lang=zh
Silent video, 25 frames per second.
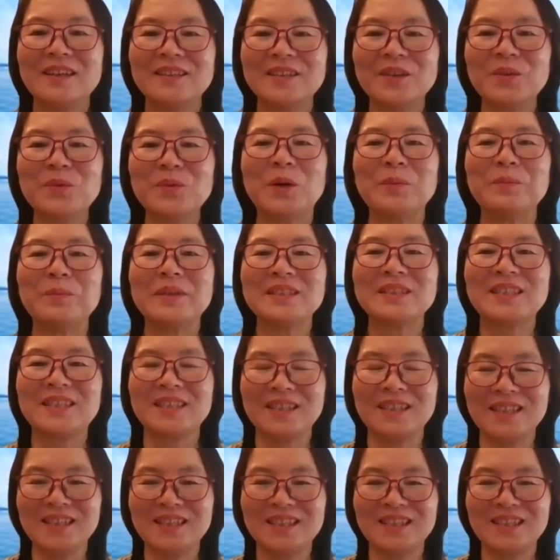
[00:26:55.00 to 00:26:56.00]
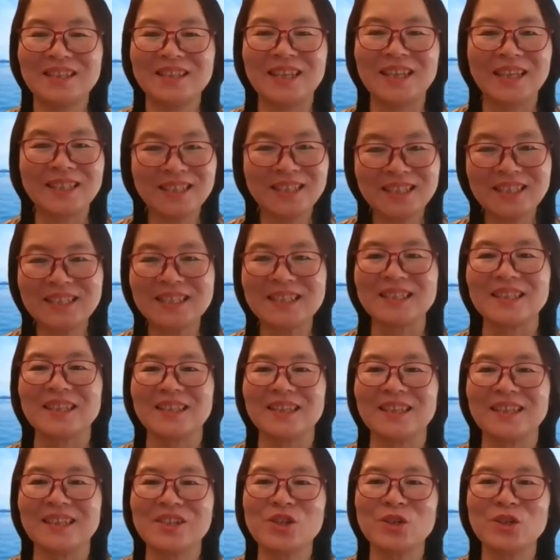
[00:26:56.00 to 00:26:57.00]
那我们其实人的喜
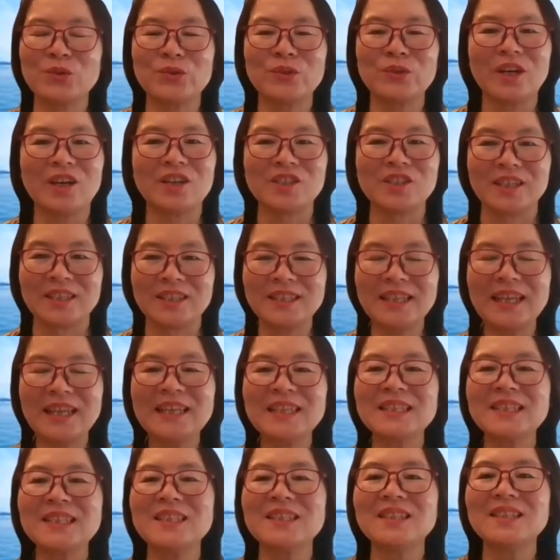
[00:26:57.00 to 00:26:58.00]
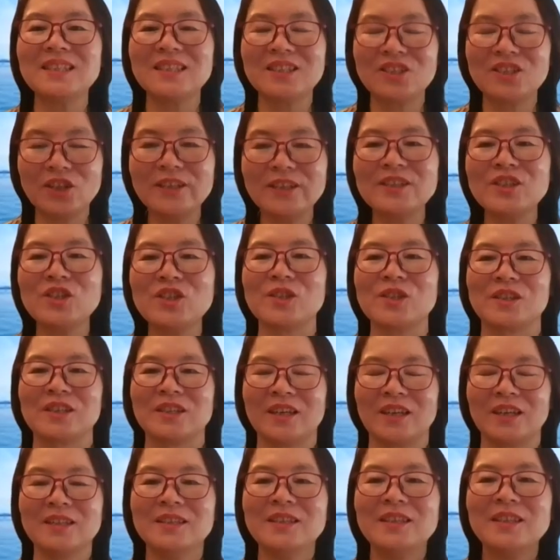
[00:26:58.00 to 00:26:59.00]
乐是需要人内心真实
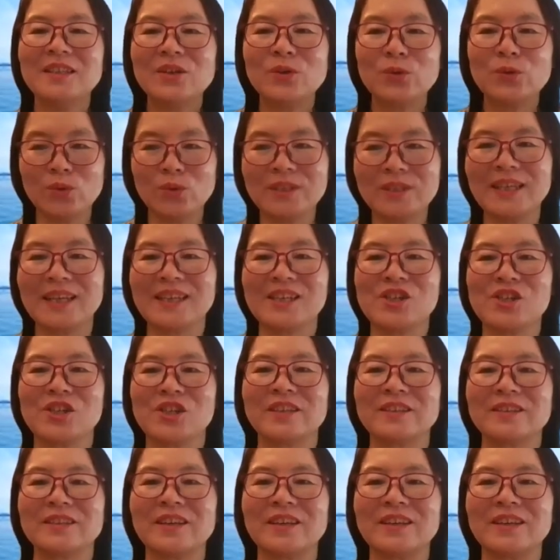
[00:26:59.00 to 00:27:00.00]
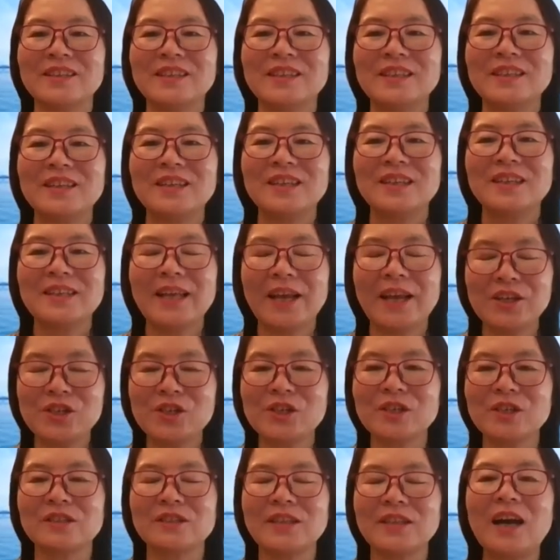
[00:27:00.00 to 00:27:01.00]
的遇见神的，
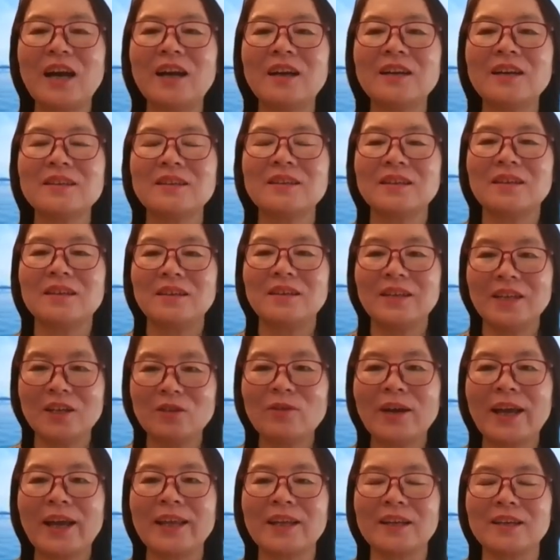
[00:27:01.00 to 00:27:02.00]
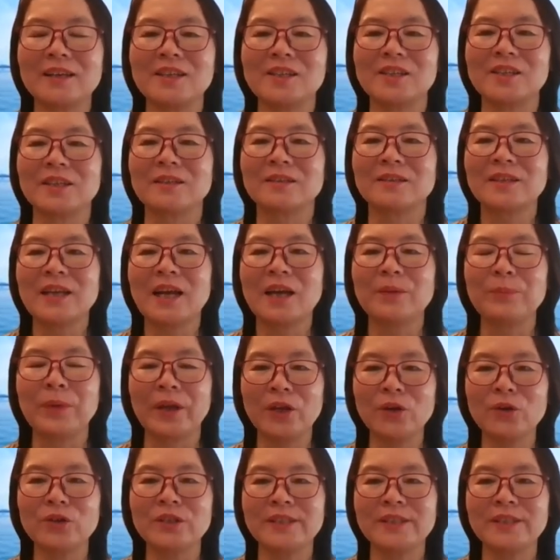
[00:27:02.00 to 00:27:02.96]
但是当另外一个人他没有